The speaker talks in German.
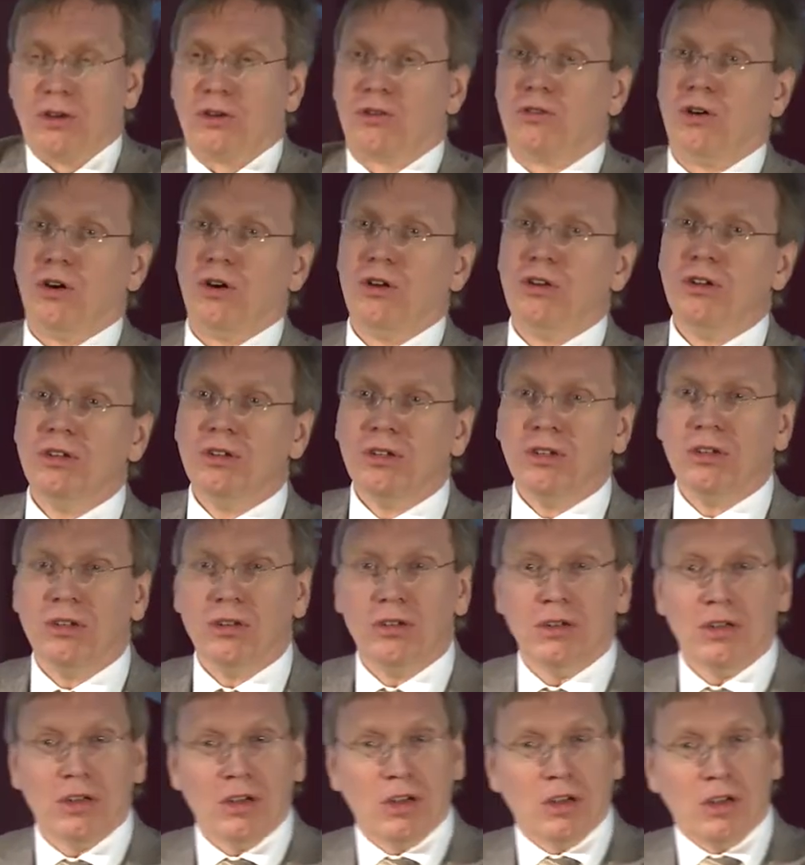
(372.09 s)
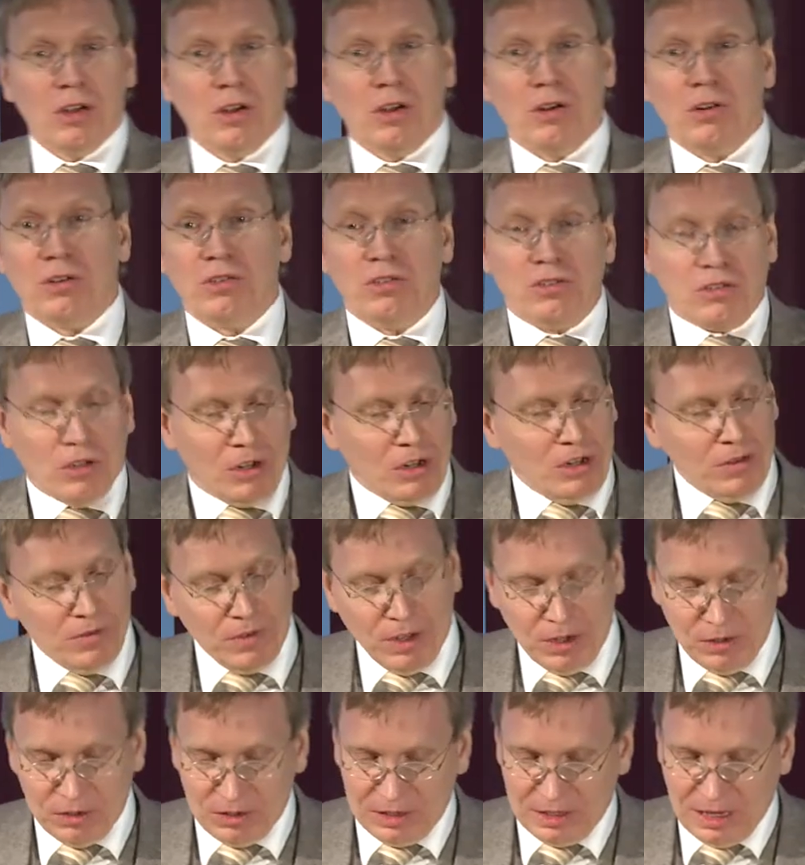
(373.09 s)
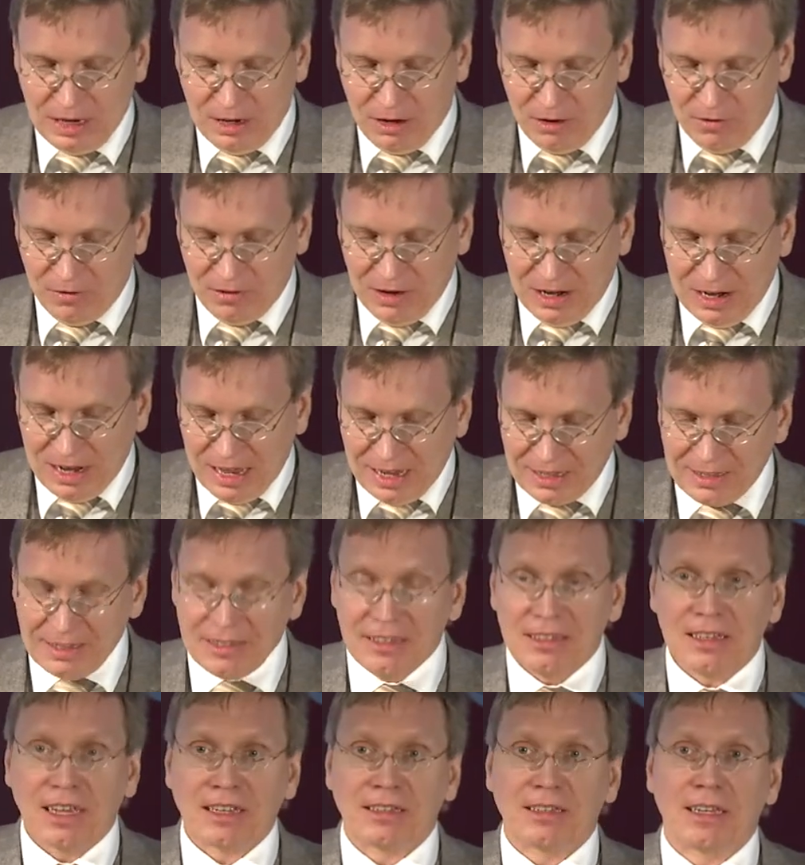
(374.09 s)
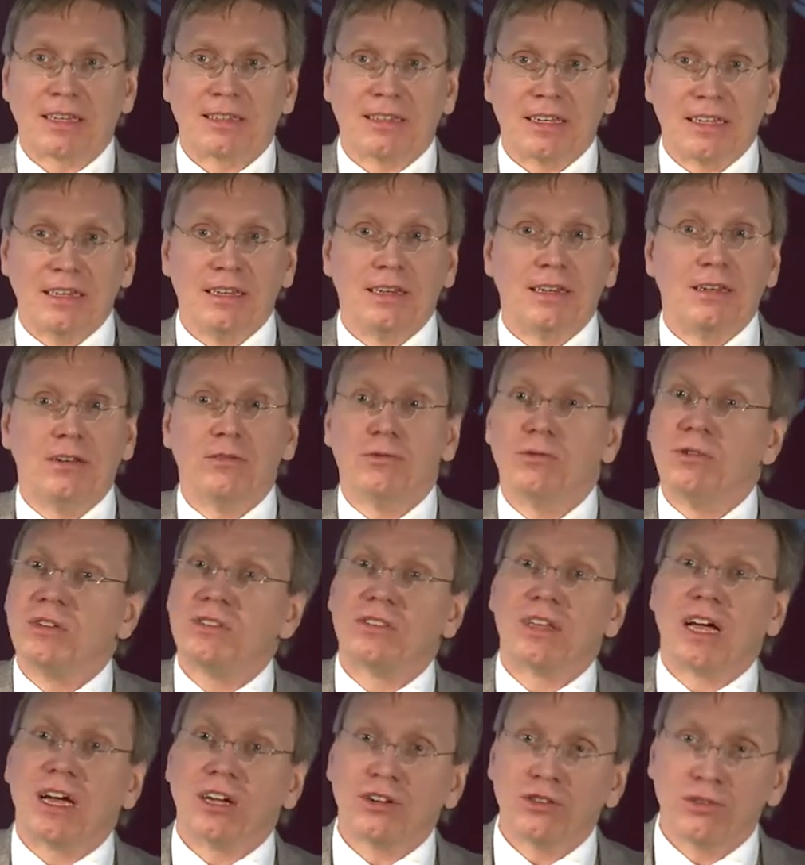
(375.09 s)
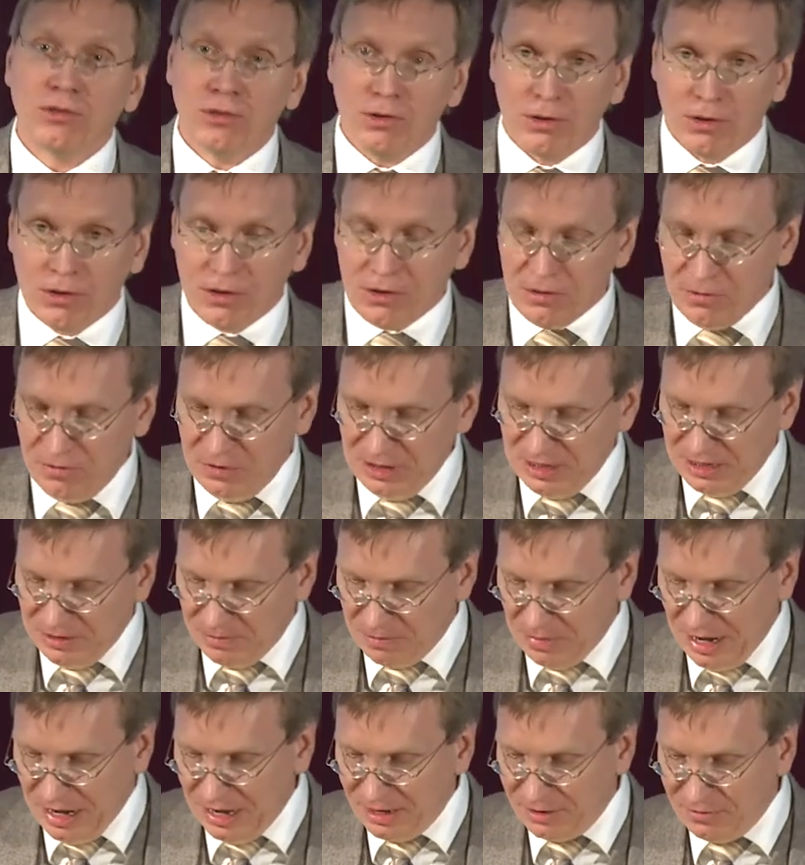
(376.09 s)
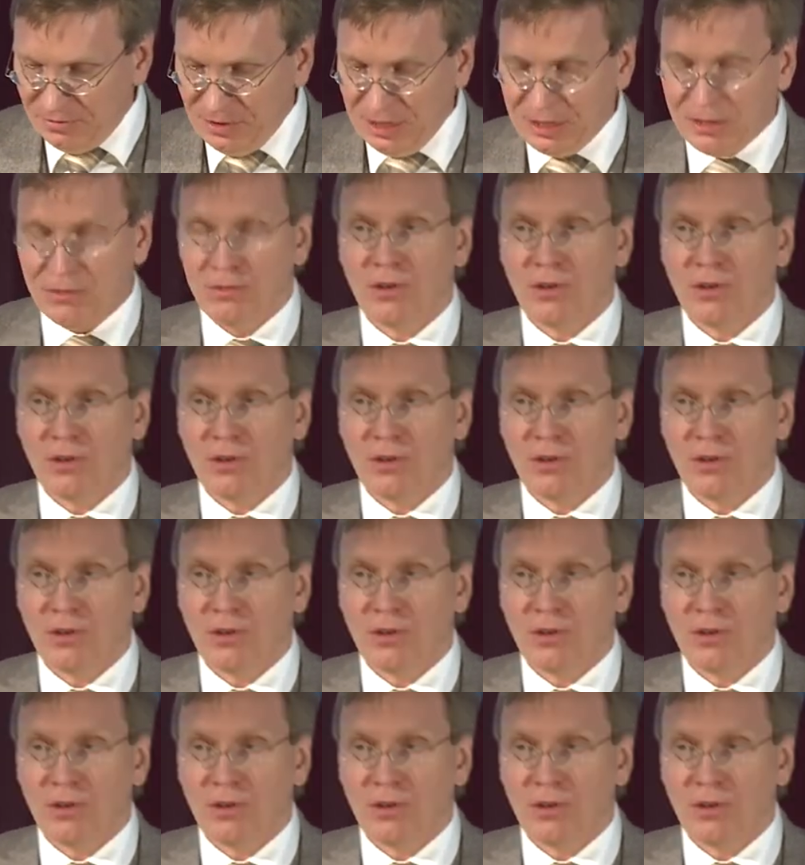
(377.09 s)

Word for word: Können und sollen wir uns darauf verlassen, dass das in den USA schon irgendwie gemacht wird,